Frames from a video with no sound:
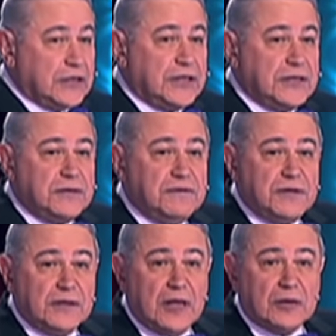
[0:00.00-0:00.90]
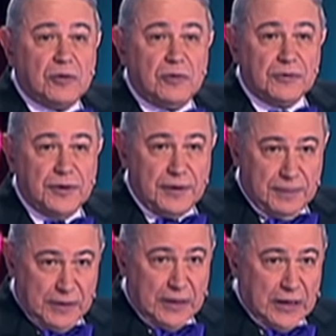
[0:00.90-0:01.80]
Жизнь всегда трудная
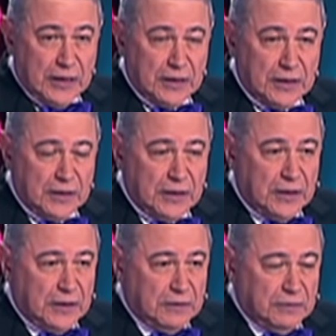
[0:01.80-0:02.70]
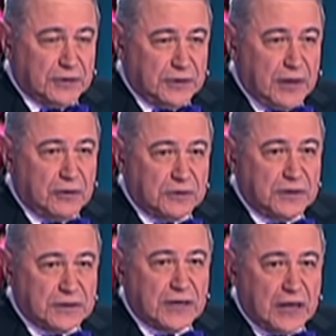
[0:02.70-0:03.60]
была. Вот
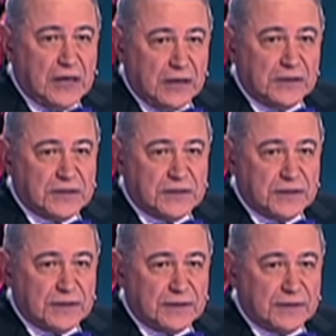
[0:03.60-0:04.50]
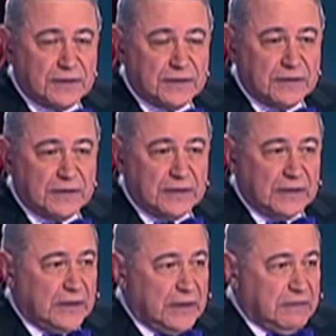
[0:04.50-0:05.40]
народ и закалялся.
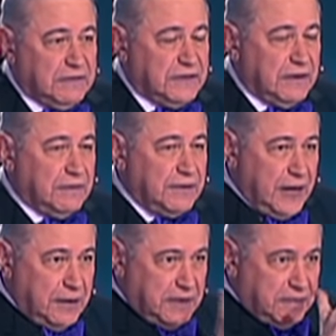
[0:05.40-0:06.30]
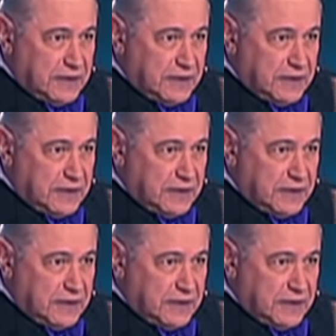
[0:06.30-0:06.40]
Все время